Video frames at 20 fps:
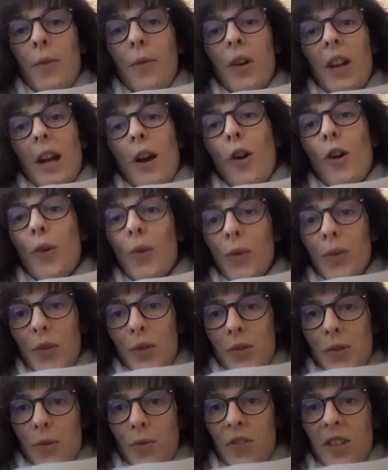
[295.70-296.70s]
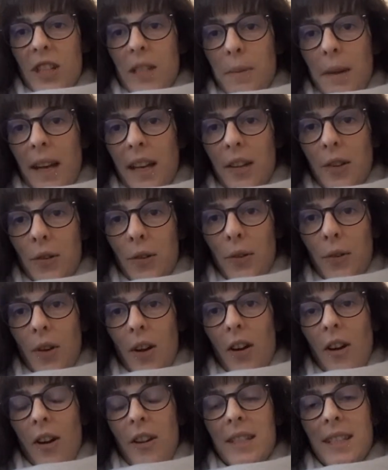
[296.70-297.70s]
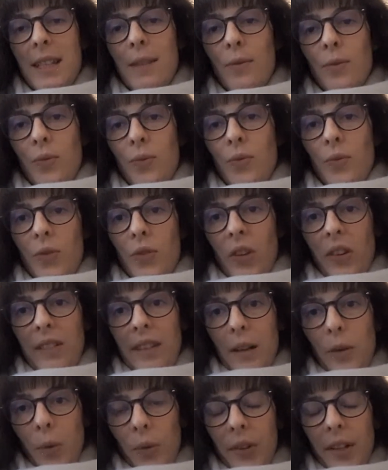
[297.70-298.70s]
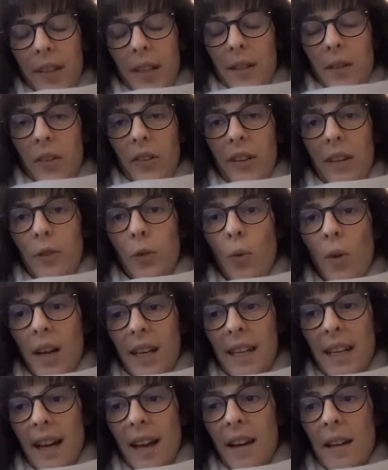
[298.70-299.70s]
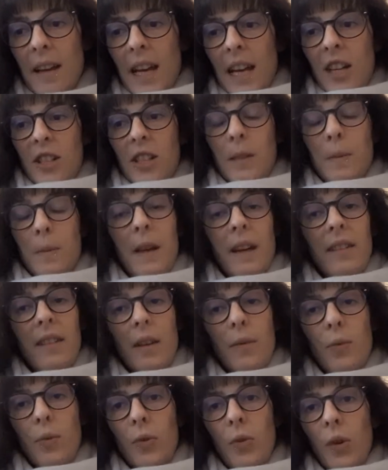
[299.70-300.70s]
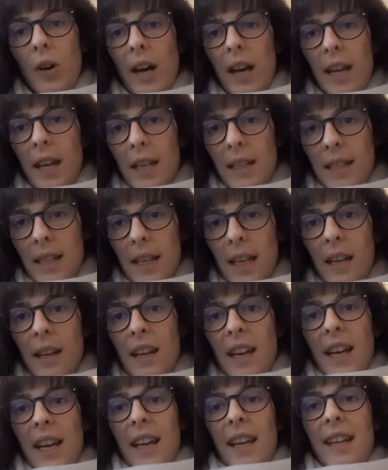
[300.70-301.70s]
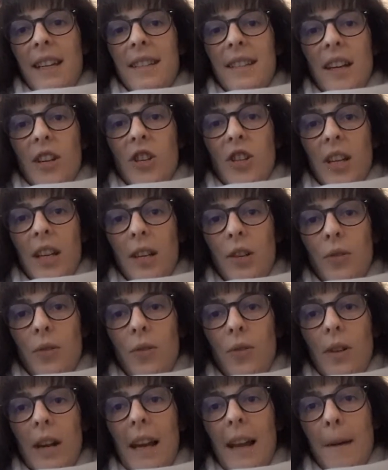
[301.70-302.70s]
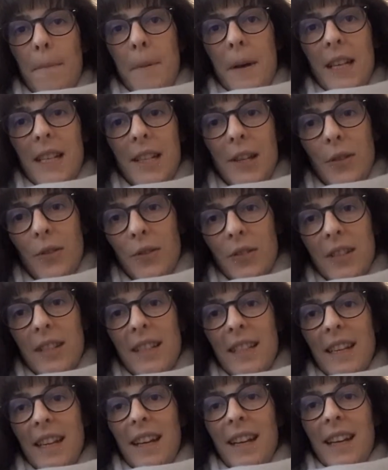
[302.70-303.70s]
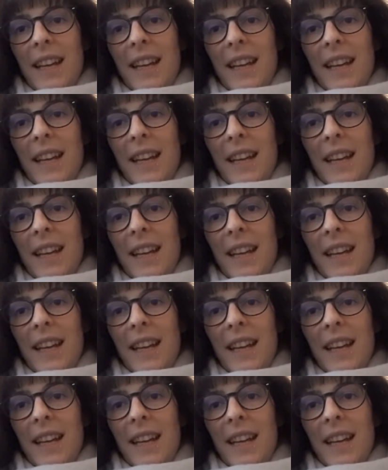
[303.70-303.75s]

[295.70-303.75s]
voilà, en conclusion, j'espère que euh, si vous vous sentez concerné dans ces trois cas, j'espère que ça vous aura aidé. Et sachez que la patience